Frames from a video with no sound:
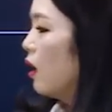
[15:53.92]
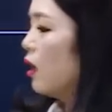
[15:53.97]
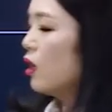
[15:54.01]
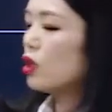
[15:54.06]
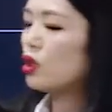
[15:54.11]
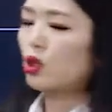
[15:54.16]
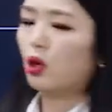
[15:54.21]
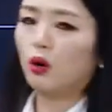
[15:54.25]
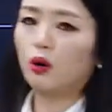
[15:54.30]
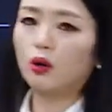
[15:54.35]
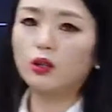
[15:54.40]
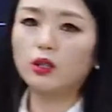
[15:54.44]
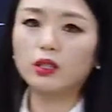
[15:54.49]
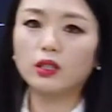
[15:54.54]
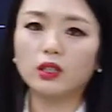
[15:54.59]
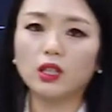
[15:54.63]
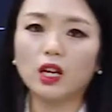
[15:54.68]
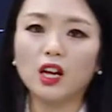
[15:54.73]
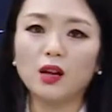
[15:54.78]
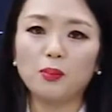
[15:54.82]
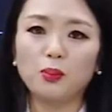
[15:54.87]

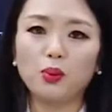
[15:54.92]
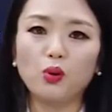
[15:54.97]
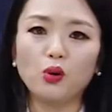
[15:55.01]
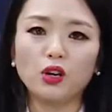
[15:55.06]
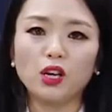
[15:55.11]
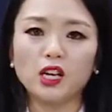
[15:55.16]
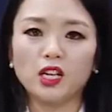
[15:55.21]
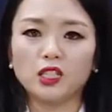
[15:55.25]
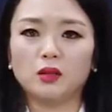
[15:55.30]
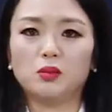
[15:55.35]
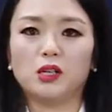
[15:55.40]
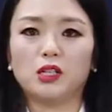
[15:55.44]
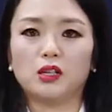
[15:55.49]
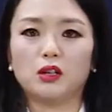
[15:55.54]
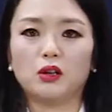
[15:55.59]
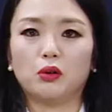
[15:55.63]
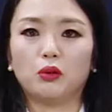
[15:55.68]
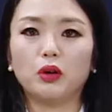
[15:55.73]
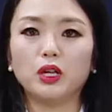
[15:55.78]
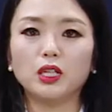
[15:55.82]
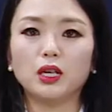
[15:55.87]
절대 포기하지
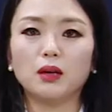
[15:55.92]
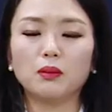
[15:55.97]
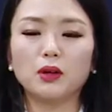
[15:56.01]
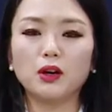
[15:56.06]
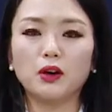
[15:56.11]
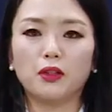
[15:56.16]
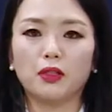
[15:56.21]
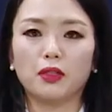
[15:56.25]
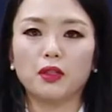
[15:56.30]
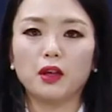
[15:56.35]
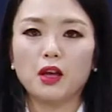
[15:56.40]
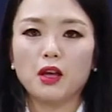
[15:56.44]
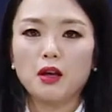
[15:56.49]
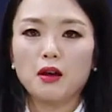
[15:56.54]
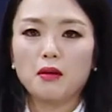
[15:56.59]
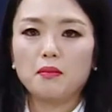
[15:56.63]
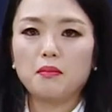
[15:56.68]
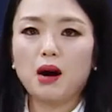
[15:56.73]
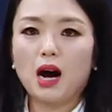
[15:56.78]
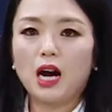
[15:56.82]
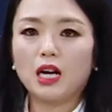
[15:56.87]
마세요. 왜냐하면
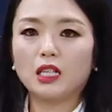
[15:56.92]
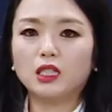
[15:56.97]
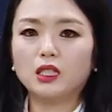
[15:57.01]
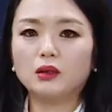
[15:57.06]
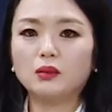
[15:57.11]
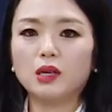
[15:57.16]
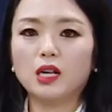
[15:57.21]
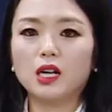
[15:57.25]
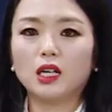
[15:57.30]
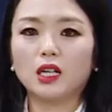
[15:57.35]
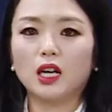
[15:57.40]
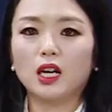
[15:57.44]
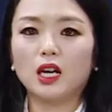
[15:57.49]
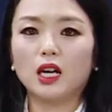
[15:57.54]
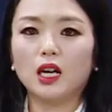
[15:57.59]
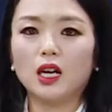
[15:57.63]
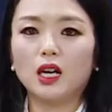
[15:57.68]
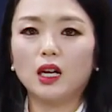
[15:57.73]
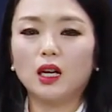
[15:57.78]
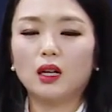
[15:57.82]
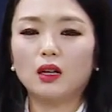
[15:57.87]

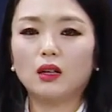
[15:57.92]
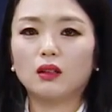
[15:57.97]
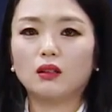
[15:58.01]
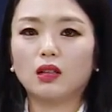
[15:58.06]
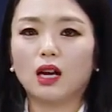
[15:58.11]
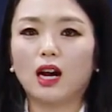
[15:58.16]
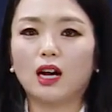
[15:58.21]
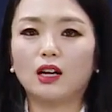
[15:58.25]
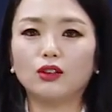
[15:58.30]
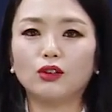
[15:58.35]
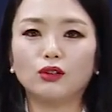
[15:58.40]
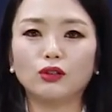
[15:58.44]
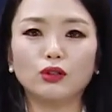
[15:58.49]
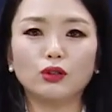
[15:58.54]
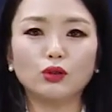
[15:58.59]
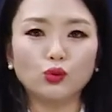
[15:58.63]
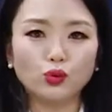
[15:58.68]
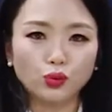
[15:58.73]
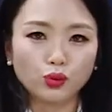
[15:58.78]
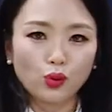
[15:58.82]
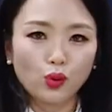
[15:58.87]
마지막에 단어를
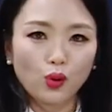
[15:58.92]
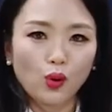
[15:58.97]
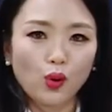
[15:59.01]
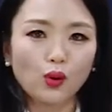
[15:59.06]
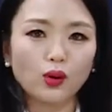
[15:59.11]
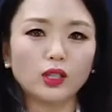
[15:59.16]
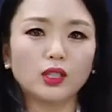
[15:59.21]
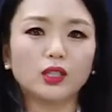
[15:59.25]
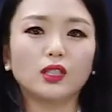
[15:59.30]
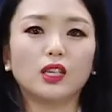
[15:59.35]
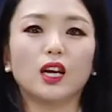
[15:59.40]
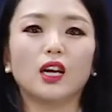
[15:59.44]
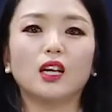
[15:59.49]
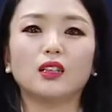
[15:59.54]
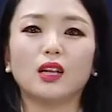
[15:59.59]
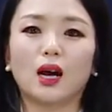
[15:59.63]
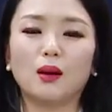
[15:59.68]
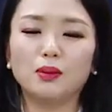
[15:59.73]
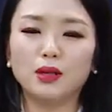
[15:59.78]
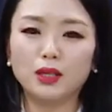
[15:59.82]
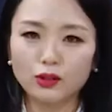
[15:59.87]
주고 그게
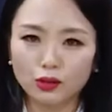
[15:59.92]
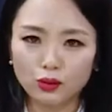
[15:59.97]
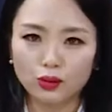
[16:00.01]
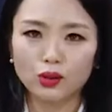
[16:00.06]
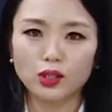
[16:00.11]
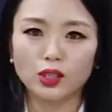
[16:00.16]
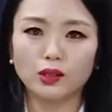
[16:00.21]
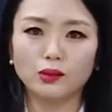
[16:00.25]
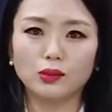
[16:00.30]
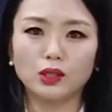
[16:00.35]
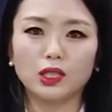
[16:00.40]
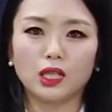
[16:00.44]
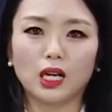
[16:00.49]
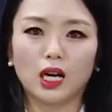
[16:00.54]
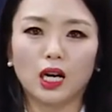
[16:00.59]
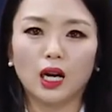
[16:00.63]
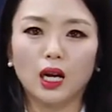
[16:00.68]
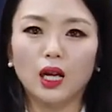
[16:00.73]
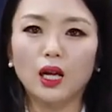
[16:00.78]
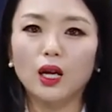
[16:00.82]
답일 수도 있습니다.